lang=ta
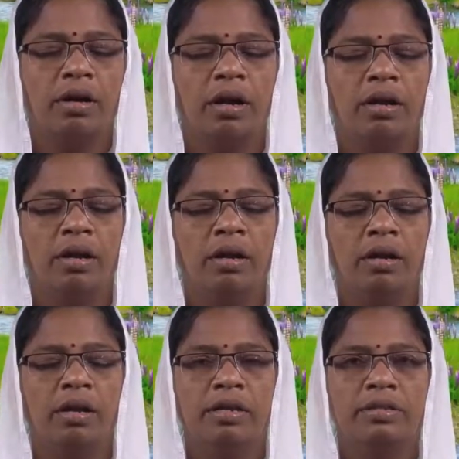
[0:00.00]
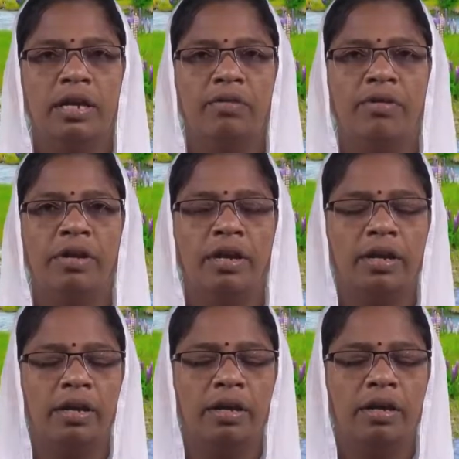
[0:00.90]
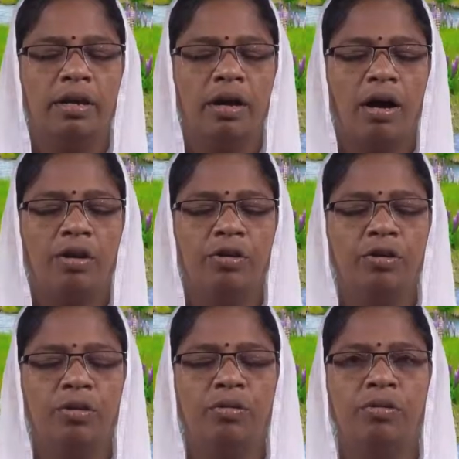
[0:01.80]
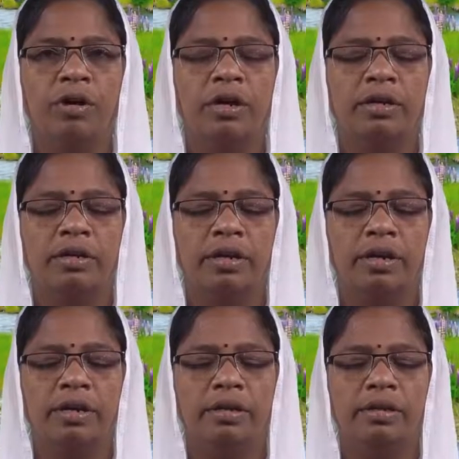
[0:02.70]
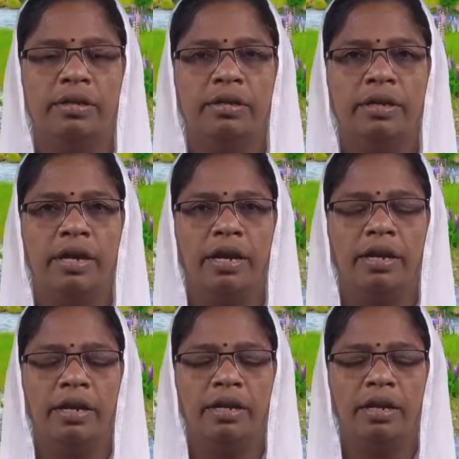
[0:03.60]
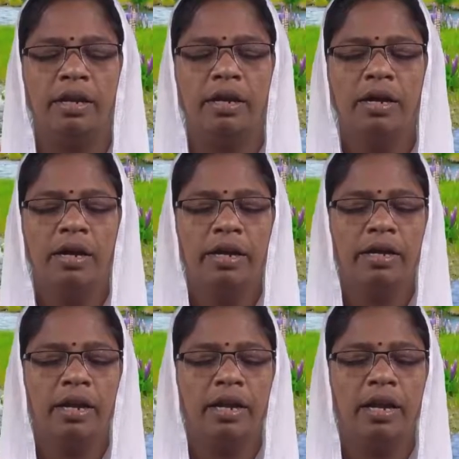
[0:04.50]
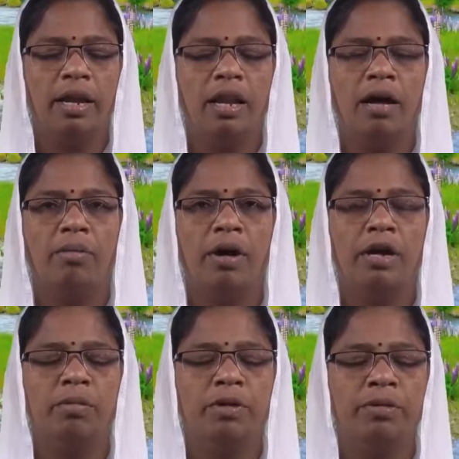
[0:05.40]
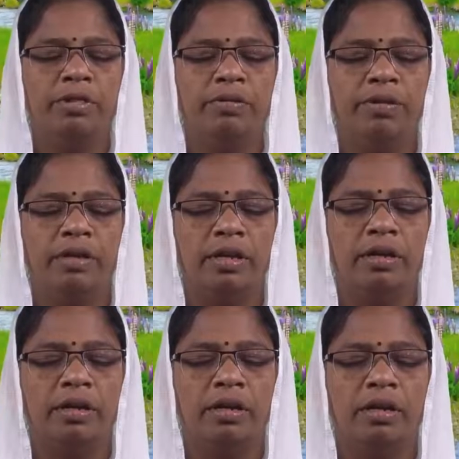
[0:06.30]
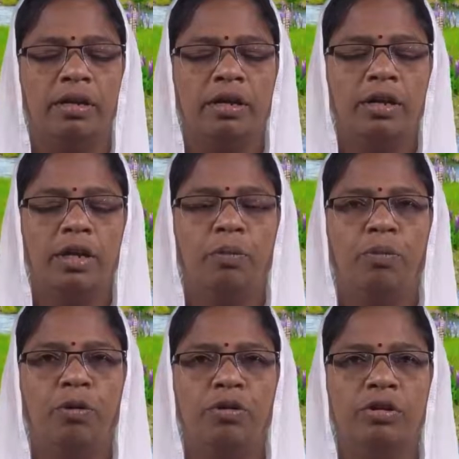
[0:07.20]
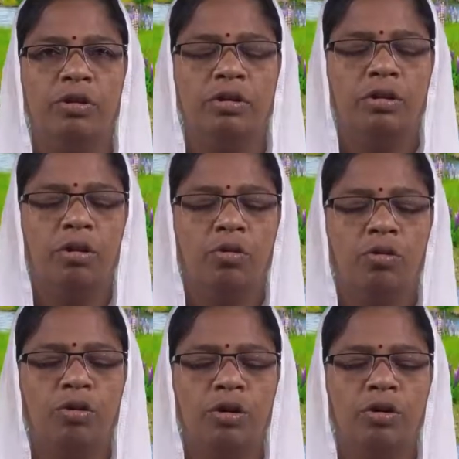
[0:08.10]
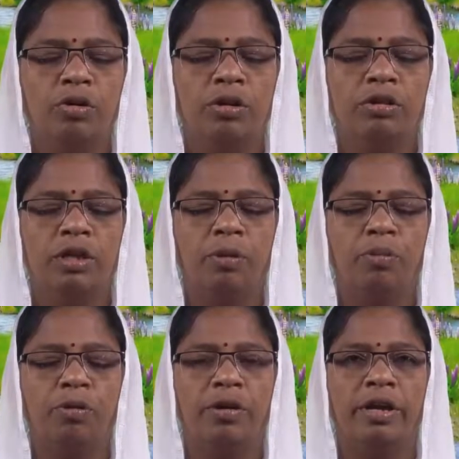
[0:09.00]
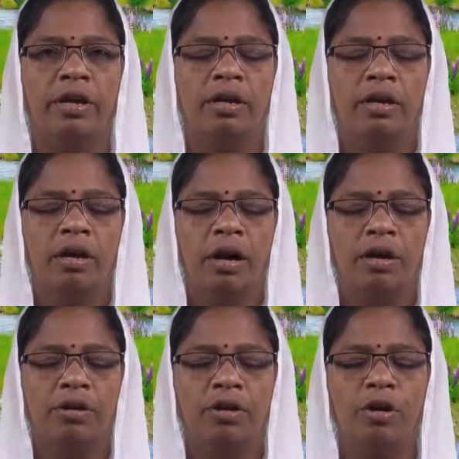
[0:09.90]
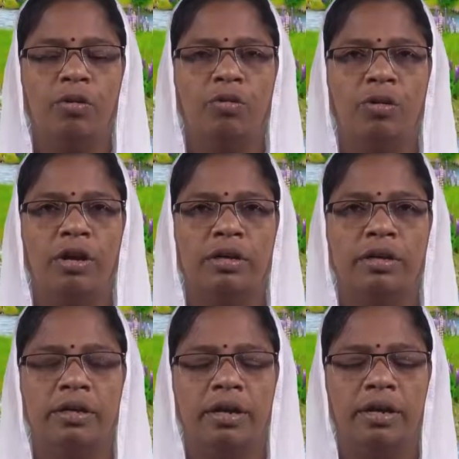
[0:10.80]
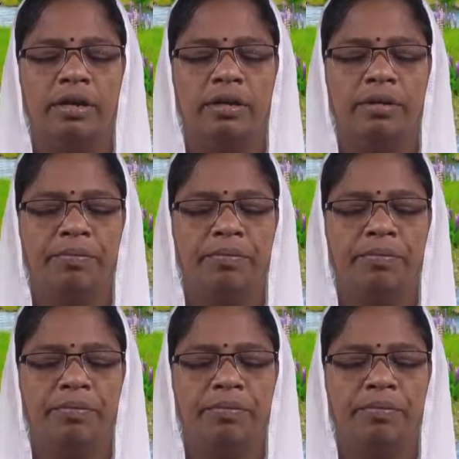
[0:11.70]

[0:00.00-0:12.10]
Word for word: ஆனால் செல்வர்களே ஐயோ உங்களுக்கு கேடு ஏனெனில் நீங்கள் எல்லாம் அனுபவித்து விட்டீர்கள் இப்போது உண்டு கொளுத்திருப்போரே ஐயோ உங்களுக்கு கேடு